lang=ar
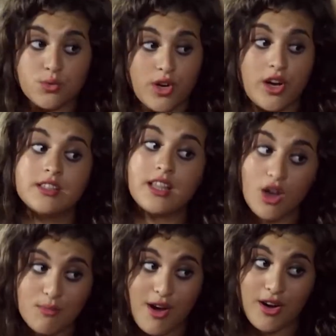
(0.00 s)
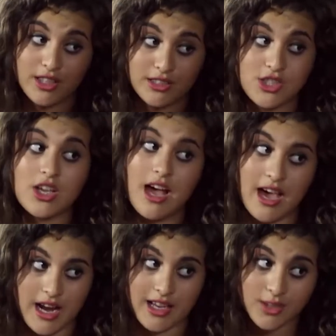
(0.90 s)
اي سوير انت لو ما
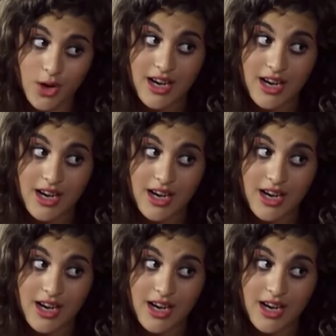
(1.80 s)
خرجتش انا